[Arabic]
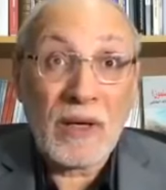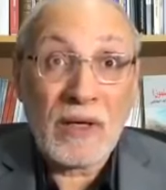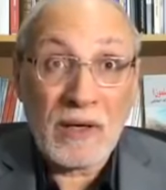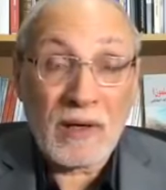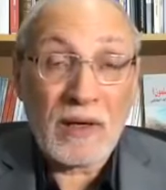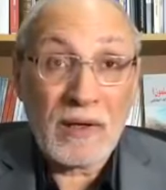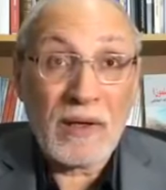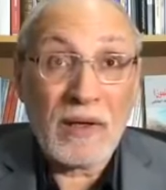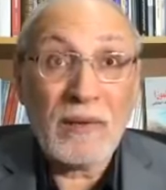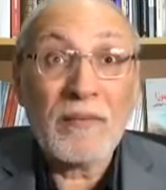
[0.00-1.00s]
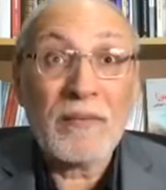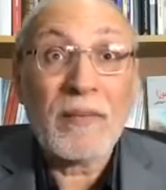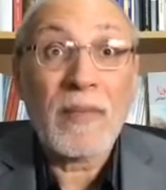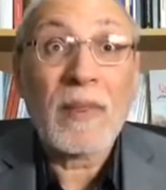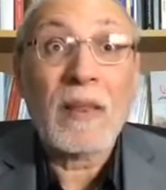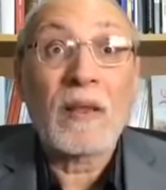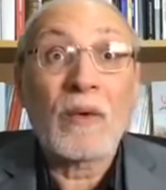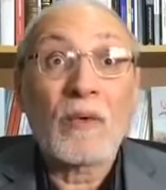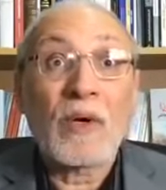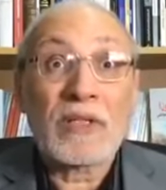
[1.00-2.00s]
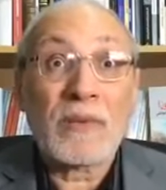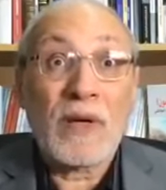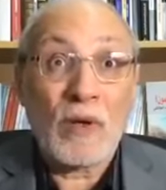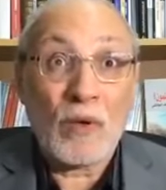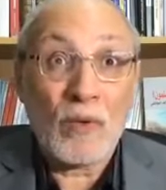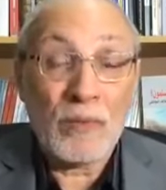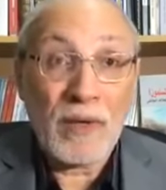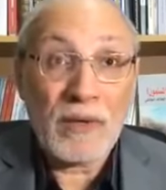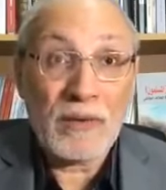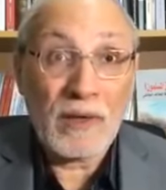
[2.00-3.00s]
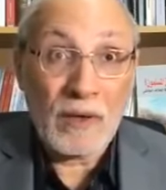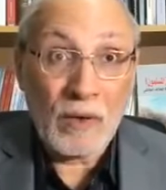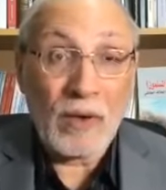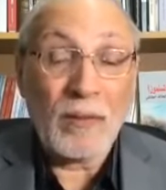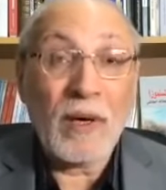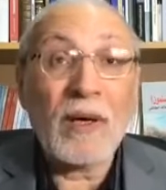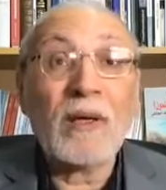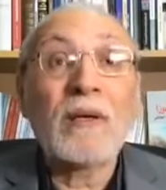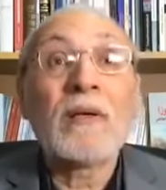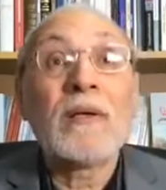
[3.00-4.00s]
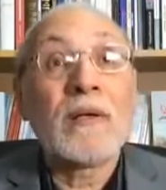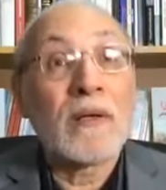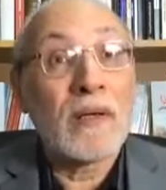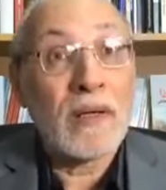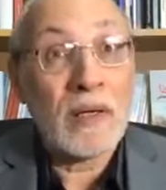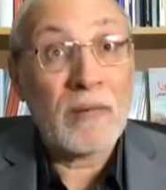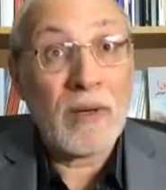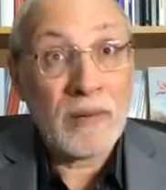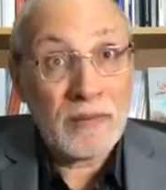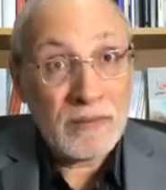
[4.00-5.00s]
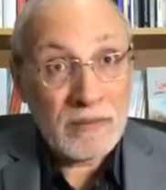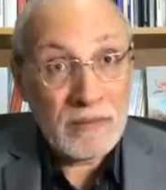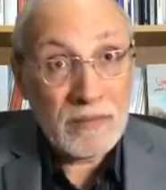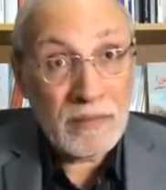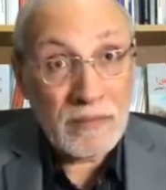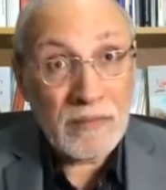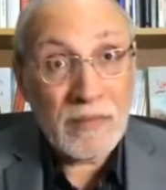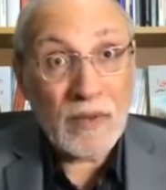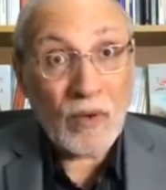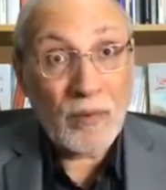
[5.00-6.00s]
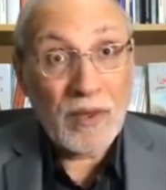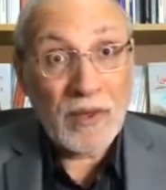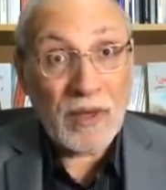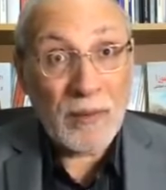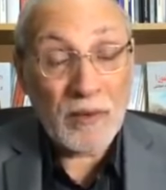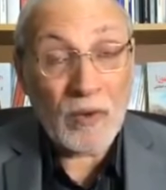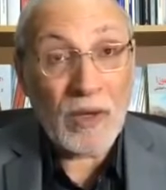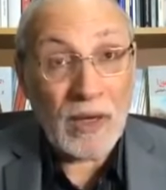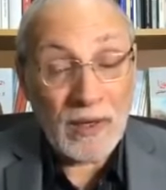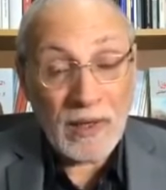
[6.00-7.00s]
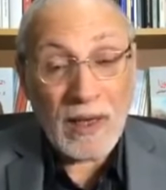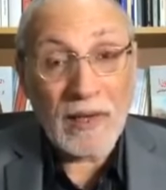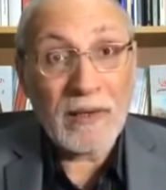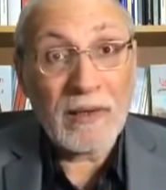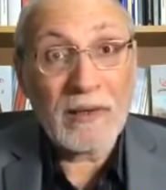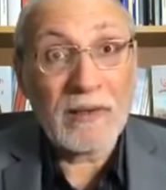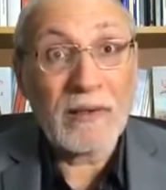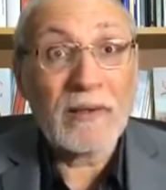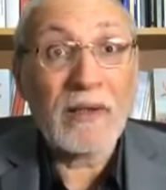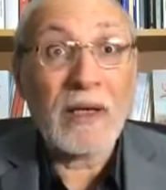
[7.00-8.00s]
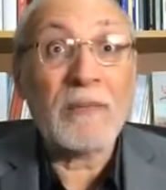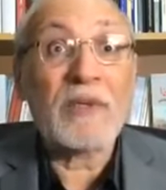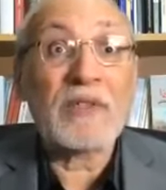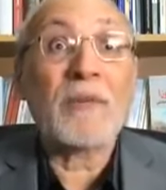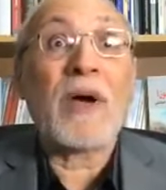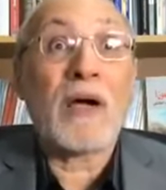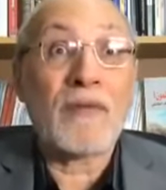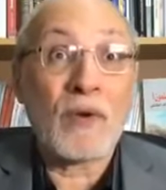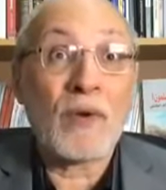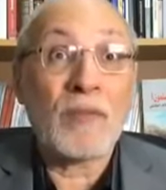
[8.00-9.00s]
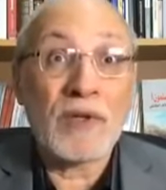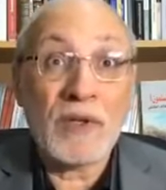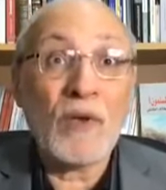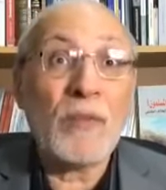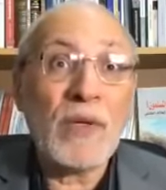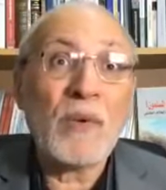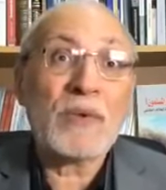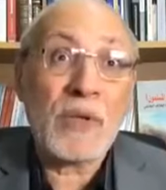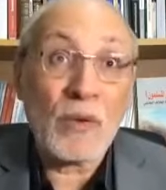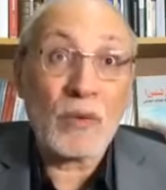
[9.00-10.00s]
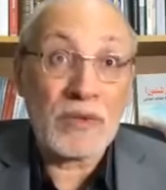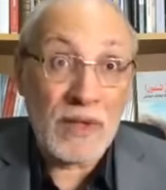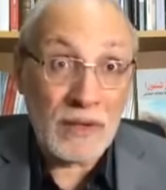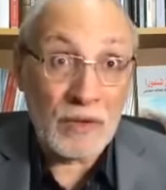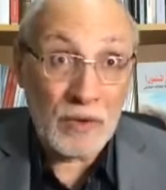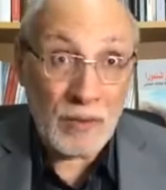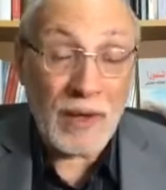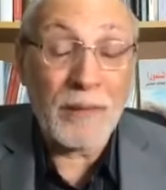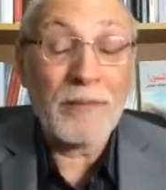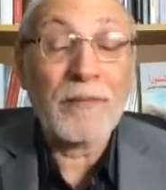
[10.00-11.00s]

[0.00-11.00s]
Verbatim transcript: الإيرانية وأصبح الحكم بيد العلماء الإمام الخميني رحمة الله عليه عين أئمة جماعة في كل مدينة وبدأوا يصلون صلاة الجمعة